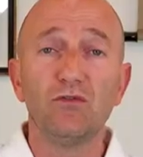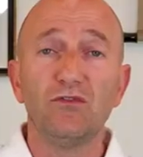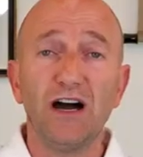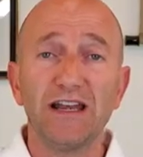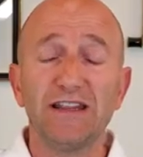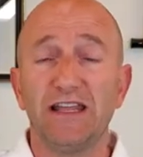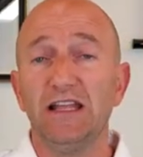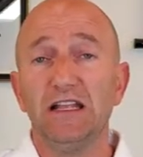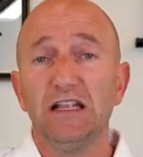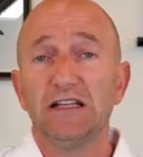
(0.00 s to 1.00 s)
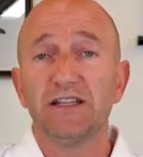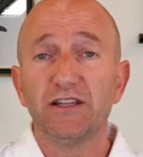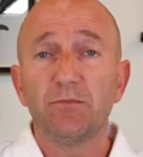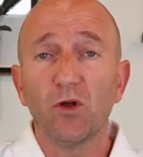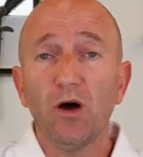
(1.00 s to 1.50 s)
convalide di
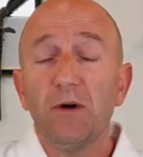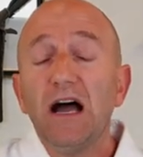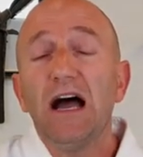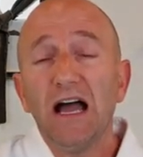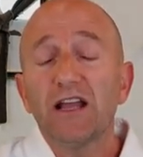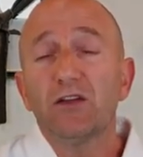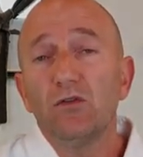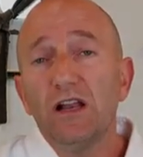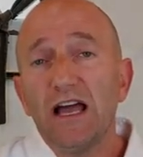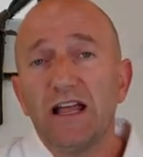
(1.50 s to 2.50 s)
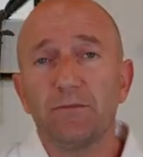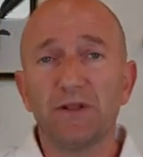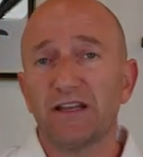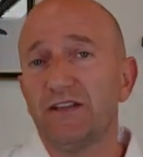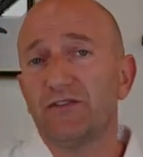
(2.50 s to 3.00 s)
diploma anche online,
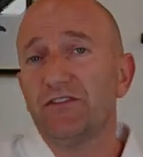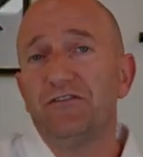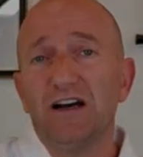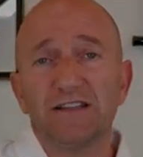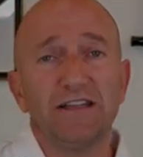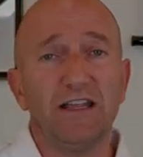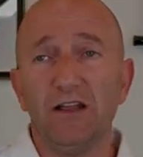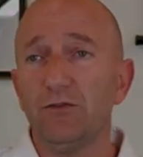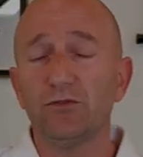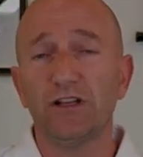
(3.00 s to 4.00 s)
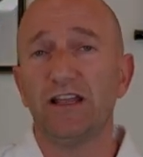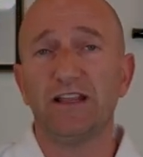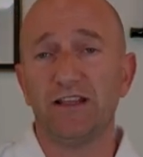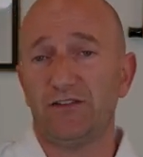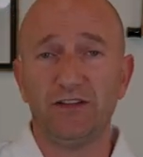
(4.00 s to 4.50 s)
perché se fate, è inutile
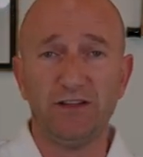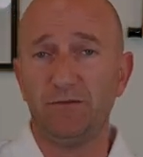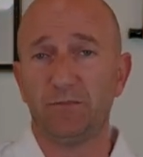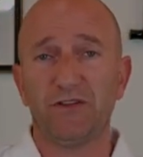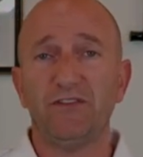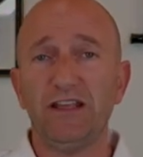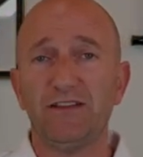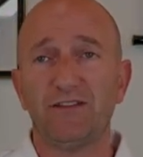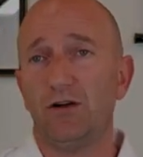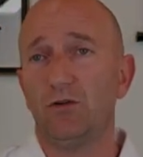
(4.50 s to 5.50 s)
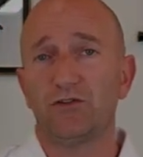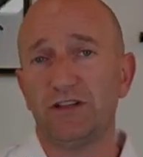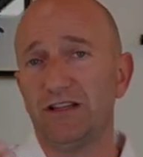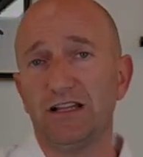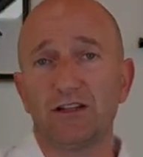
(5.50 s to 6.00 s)
che siete in presenza o
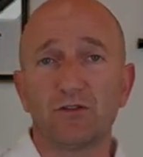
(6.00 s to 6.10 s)
siete là